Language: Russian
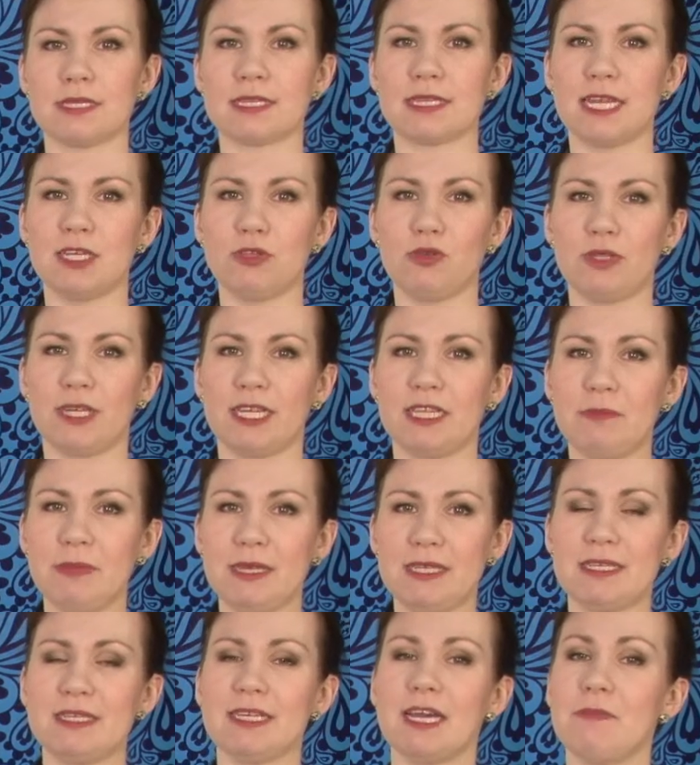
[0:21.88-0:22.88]
Следует
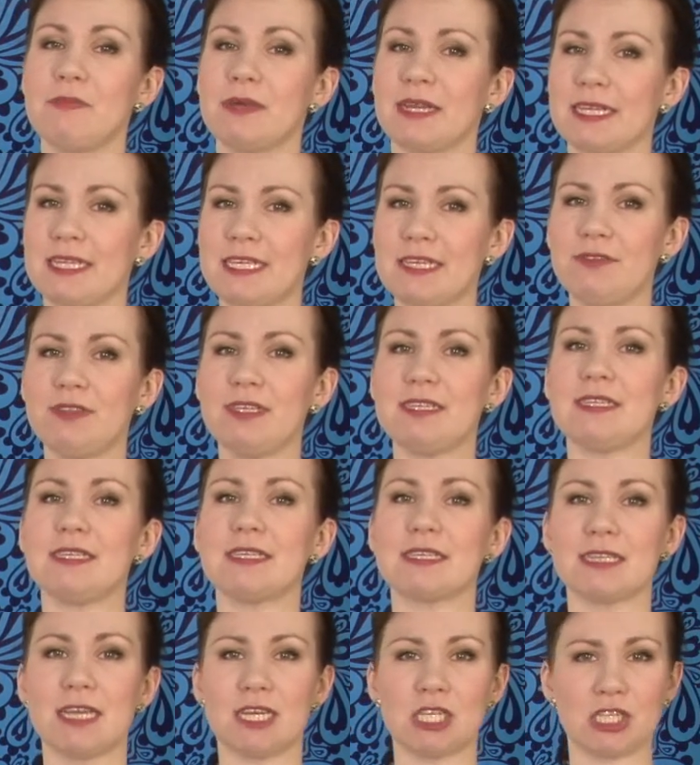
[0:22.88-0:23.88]
отметить оперативность и
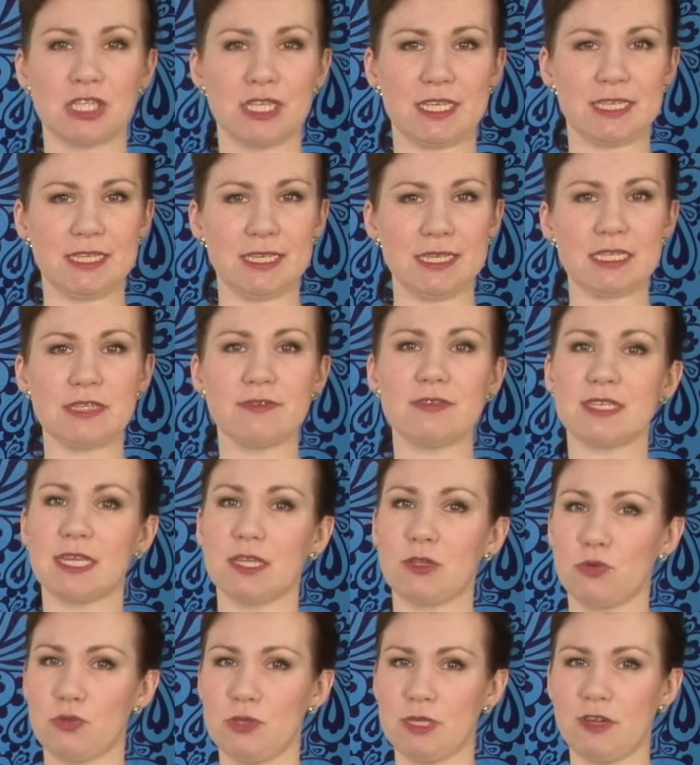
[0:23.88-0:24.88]
слаженность действий
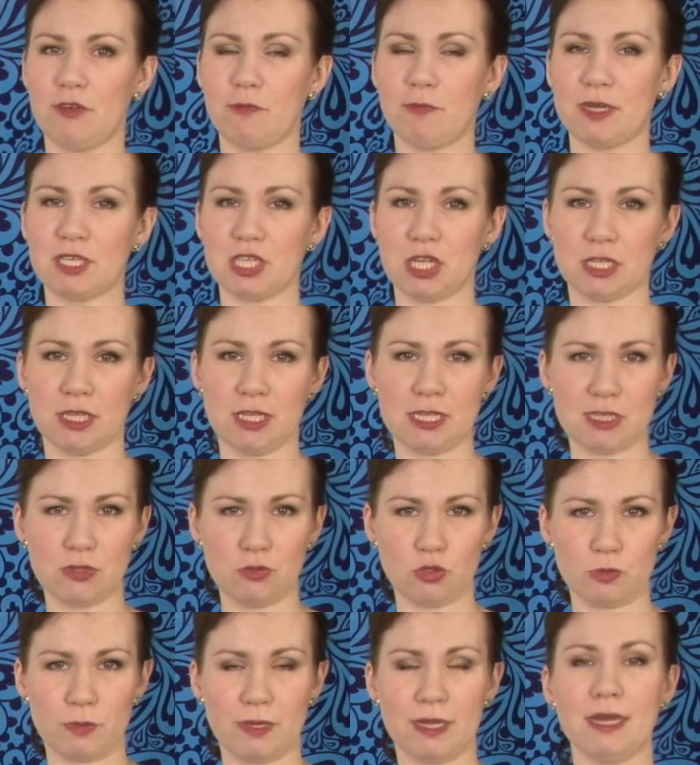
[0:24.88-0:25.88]
сотрудников пожарной
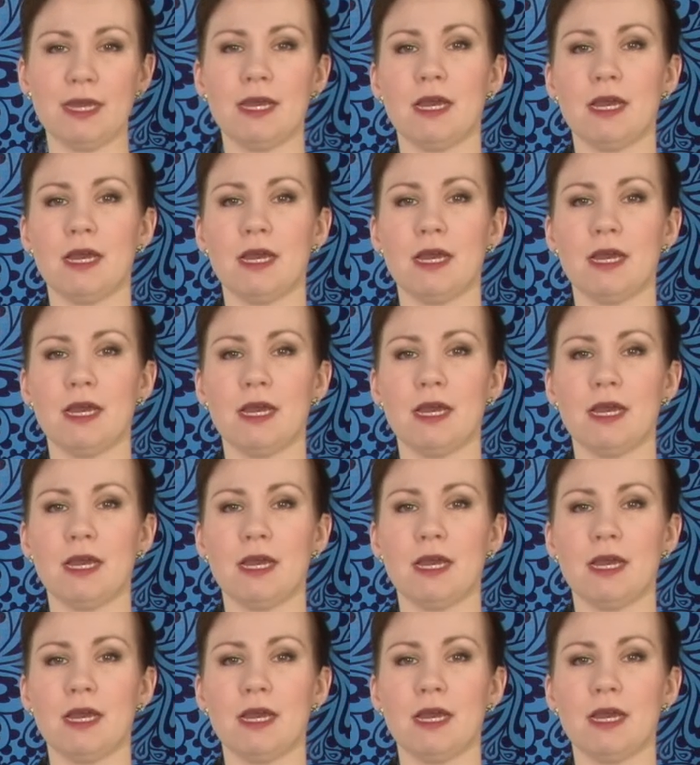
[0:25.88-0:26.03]
службы.